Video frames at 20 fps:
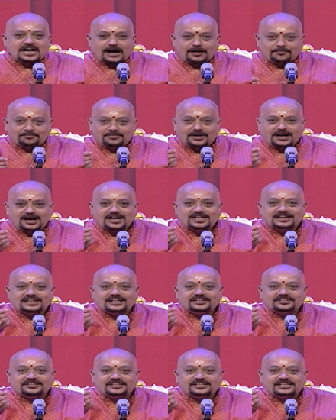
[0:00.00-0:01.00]
அம்மா
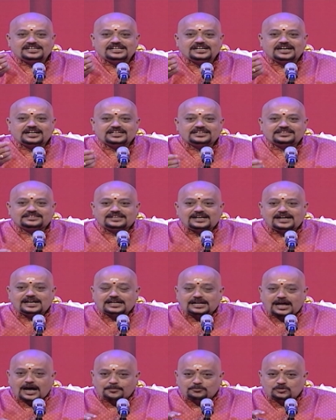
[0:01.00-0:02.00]
என்று நீ
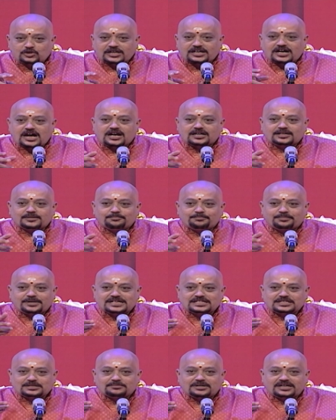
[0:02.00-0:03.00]
அடைத்தால் அமுதகானம்
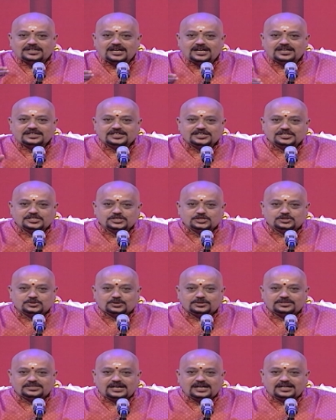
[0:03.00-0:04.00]
பேசுமடா என்று
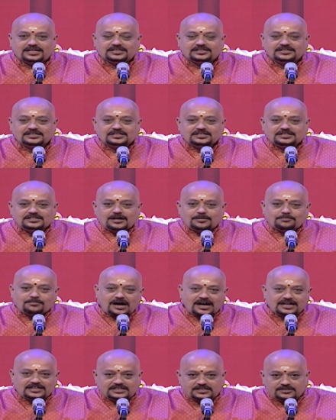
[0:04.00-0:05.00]
சொன்னான்
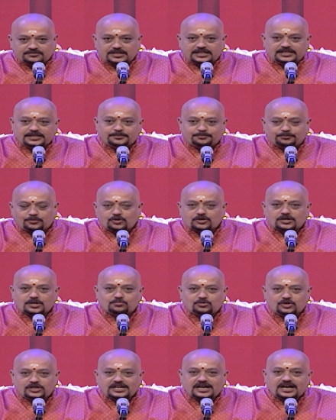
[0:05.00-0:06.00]
மாட்டு வண்டி போக
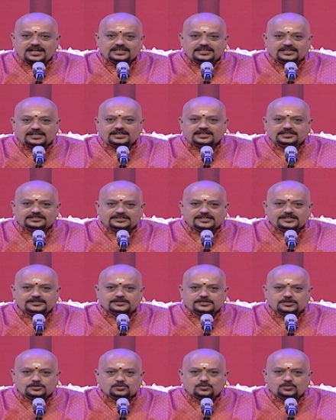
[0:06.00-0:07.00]
முடியாத
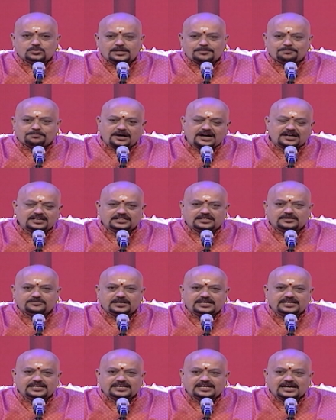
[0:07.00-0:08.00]
இடத்திற்கு கூட பாட்டு
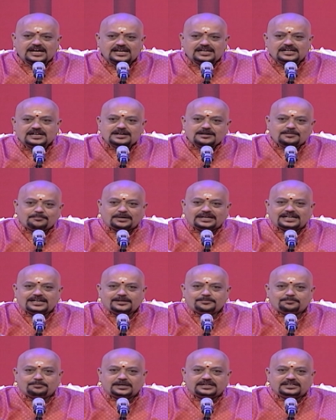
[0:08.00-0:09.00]
வண்டியால்
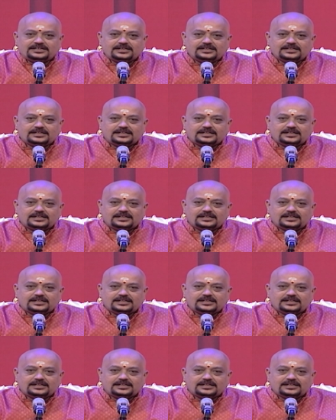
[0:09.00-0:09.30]
பயணப்பட்ட